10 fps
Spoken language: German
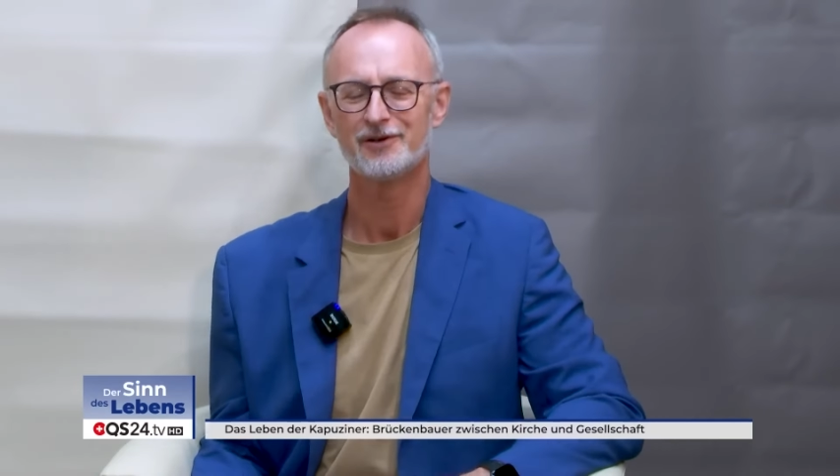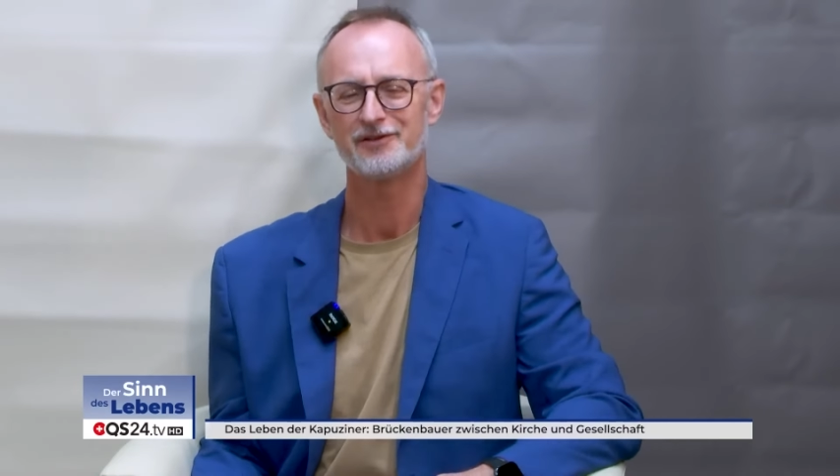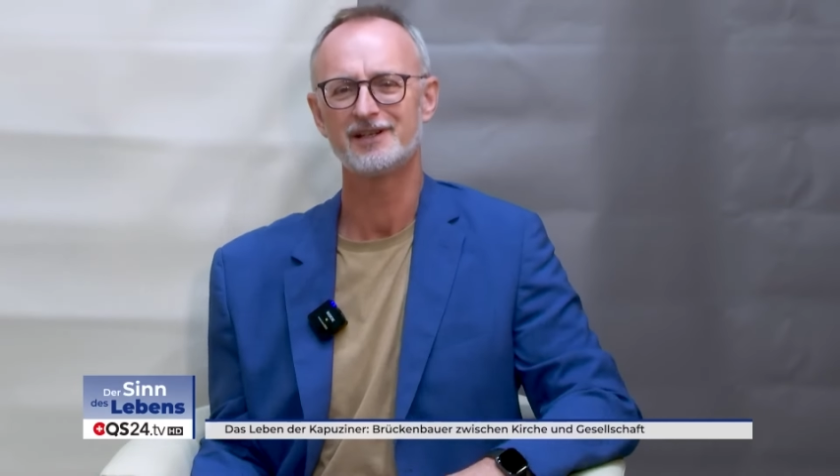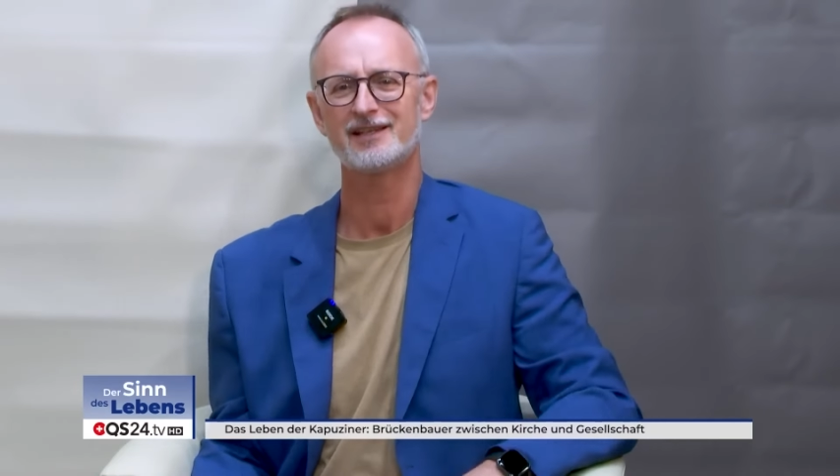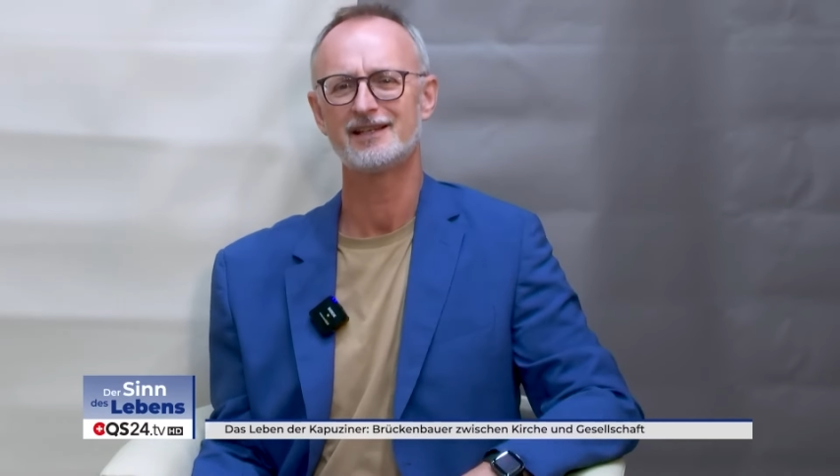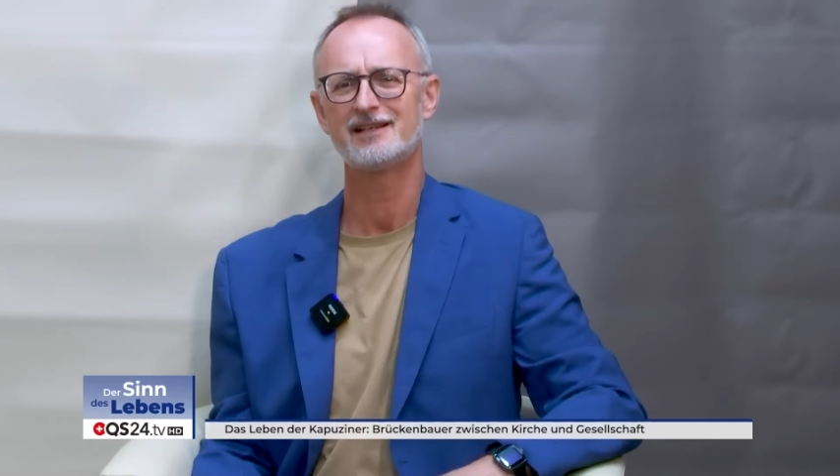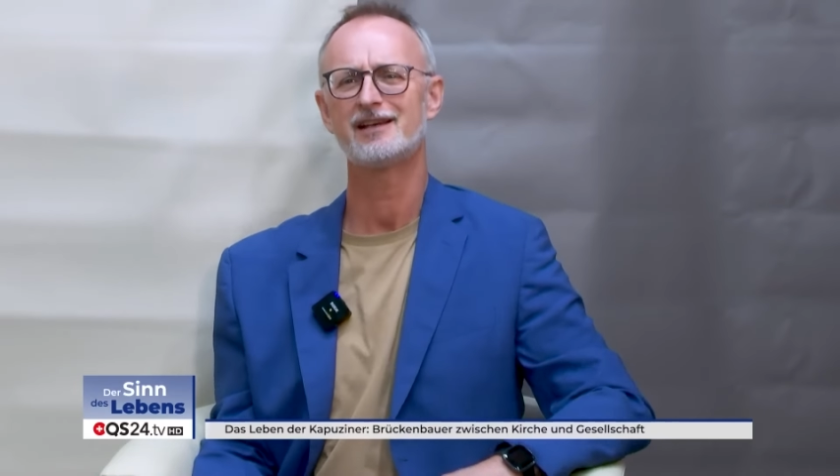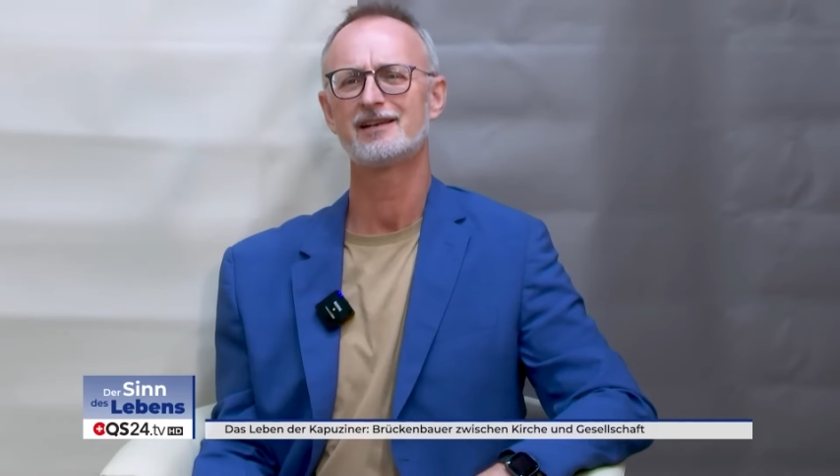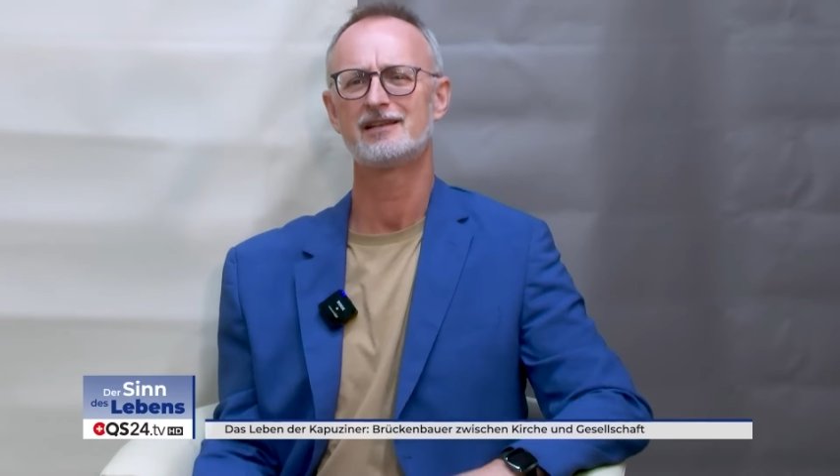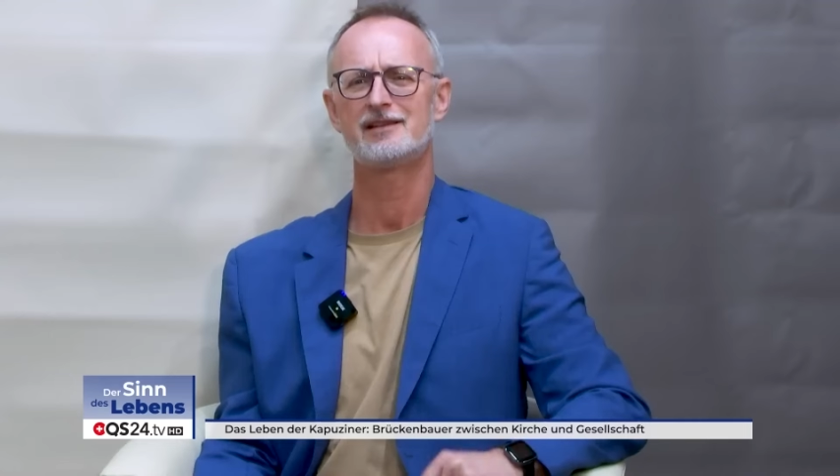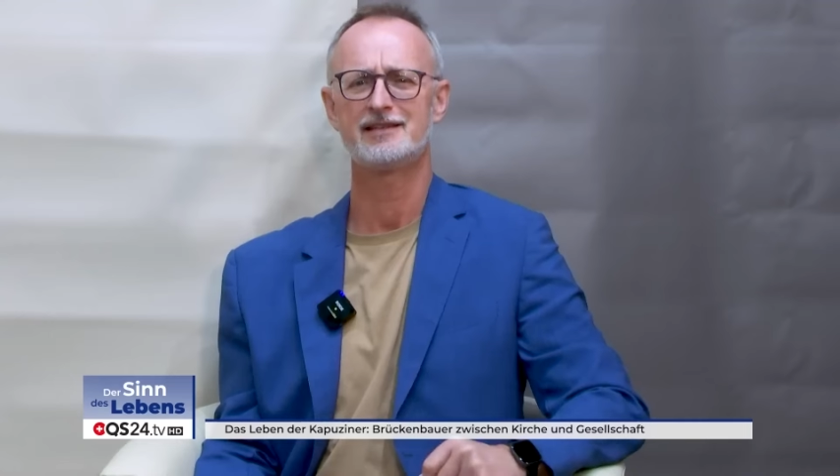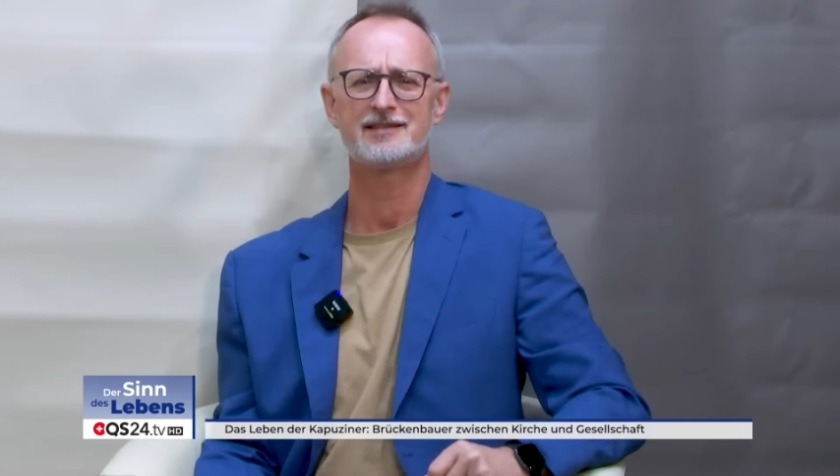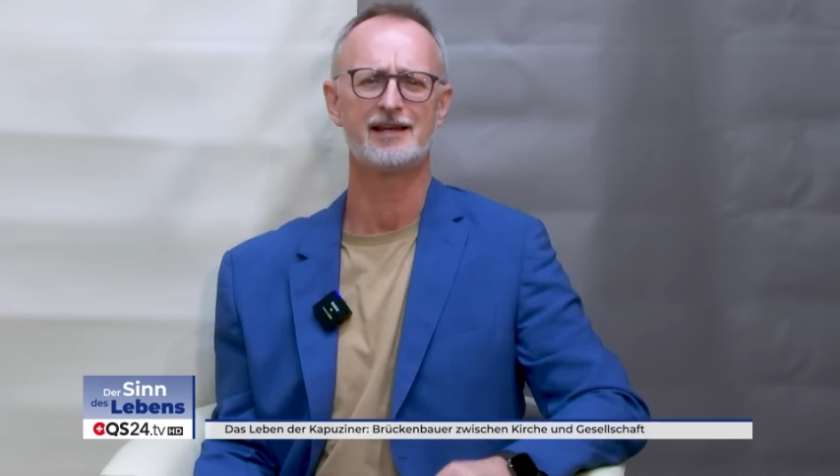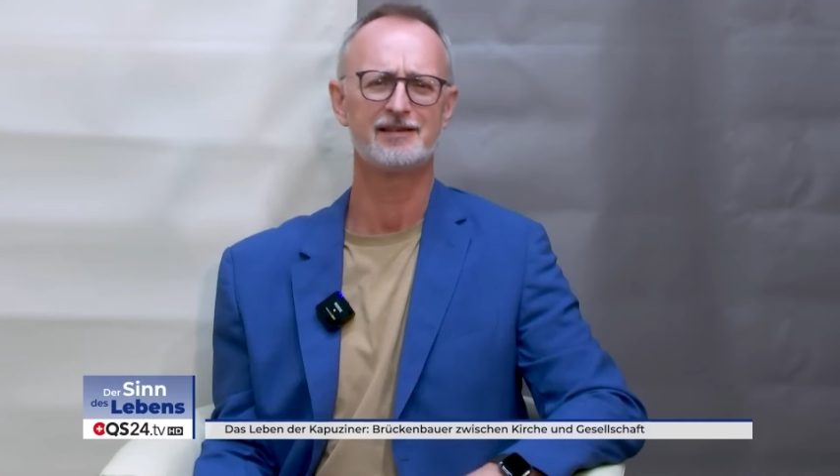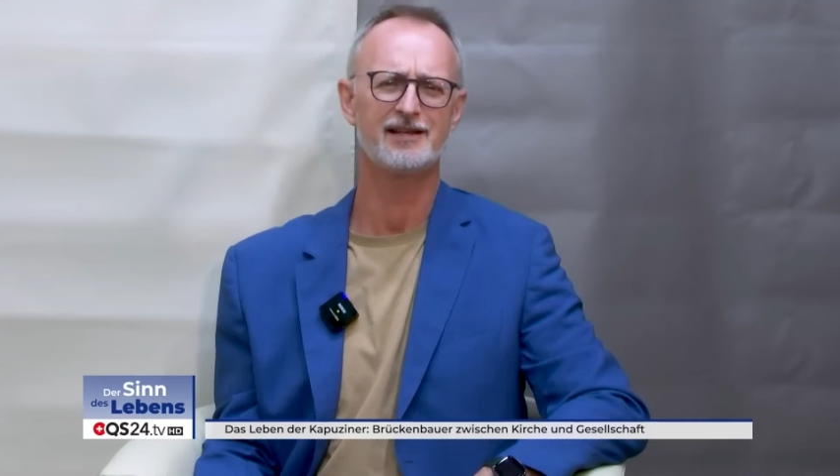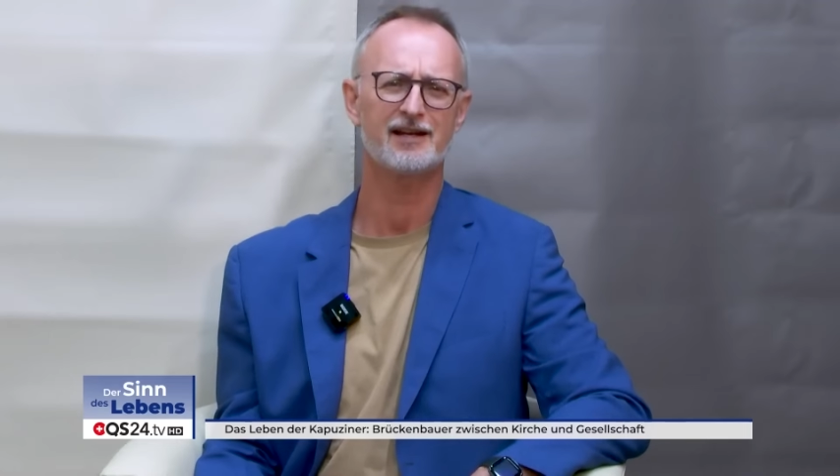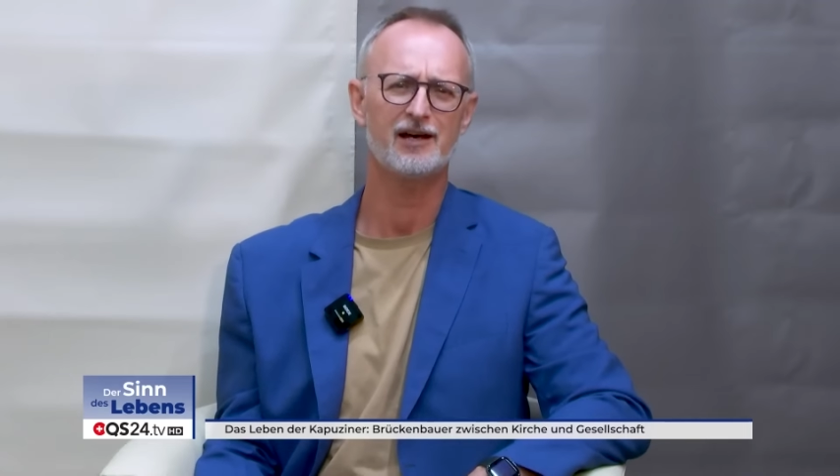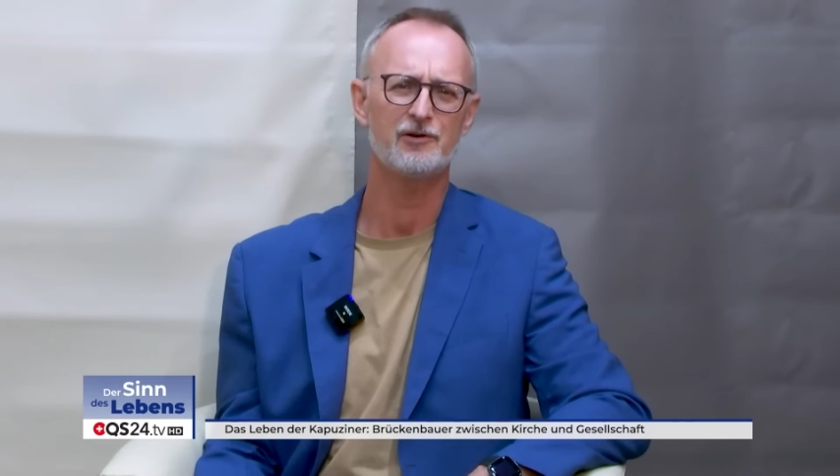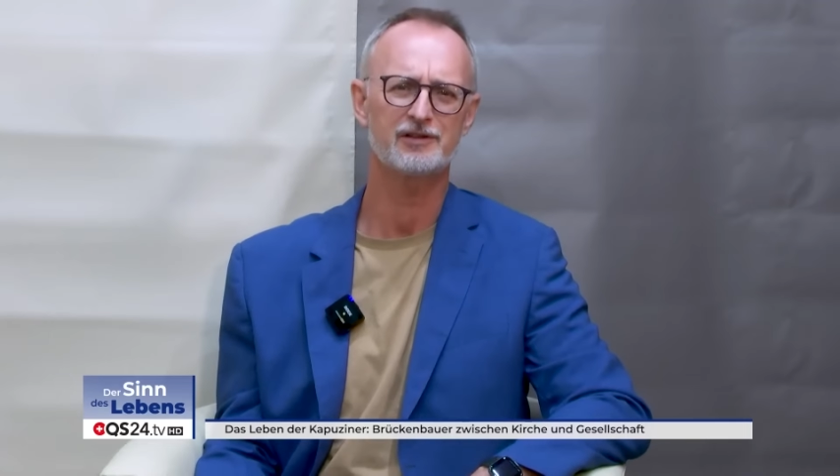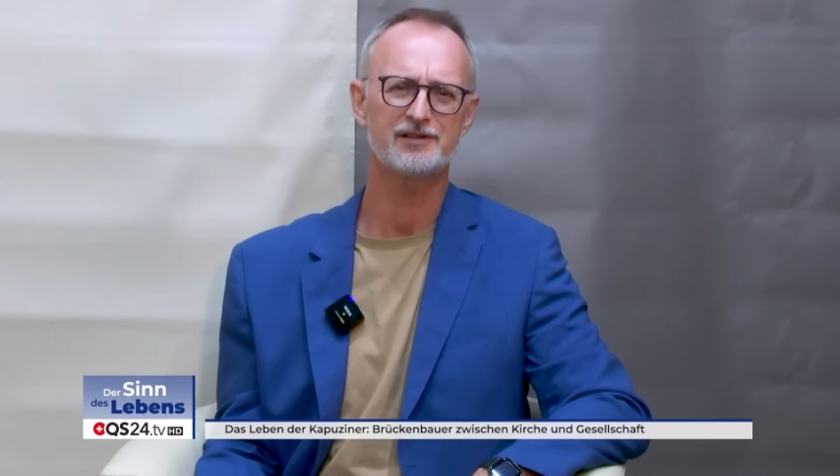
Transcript: Und ich denke letztendlich auch,